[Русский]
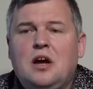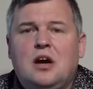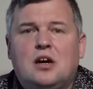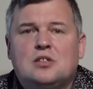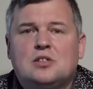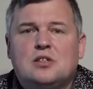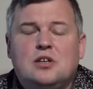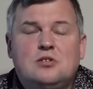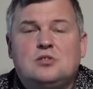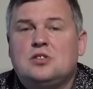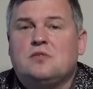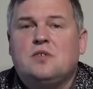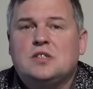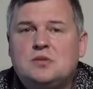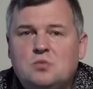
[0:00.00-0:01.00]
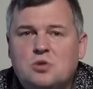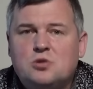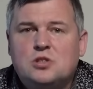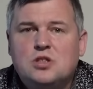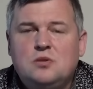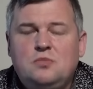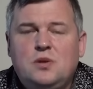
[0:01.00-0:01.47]
ожидаются
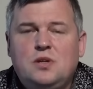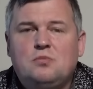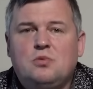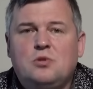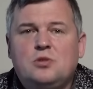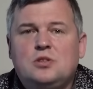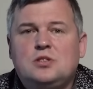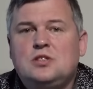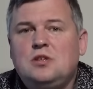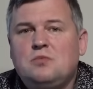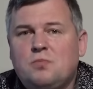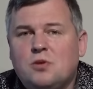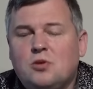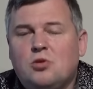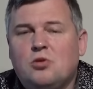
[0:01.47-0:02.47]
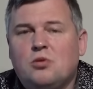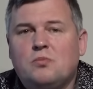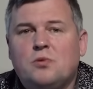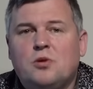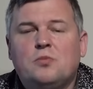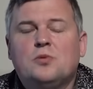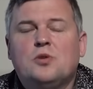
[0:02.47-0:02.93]
возможные перебои с
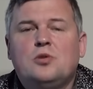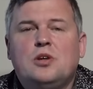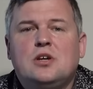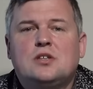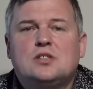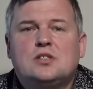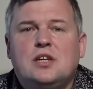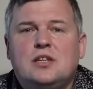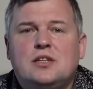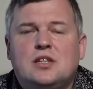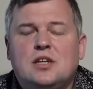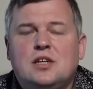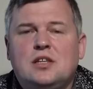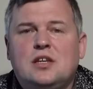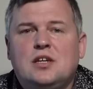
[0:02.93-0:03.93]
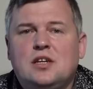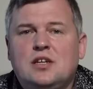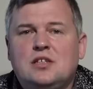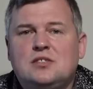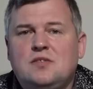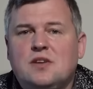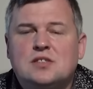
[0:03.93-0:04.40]
теплом, у многих с
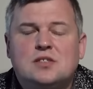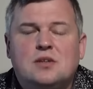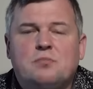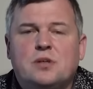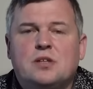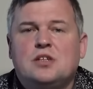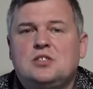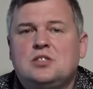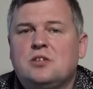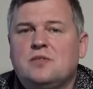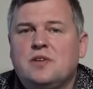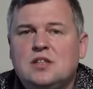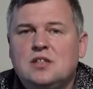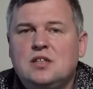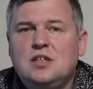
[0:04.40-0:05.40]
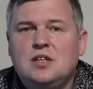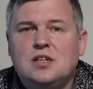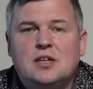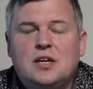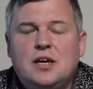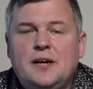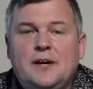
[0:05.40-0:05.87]
электроэнергией связана подача воды,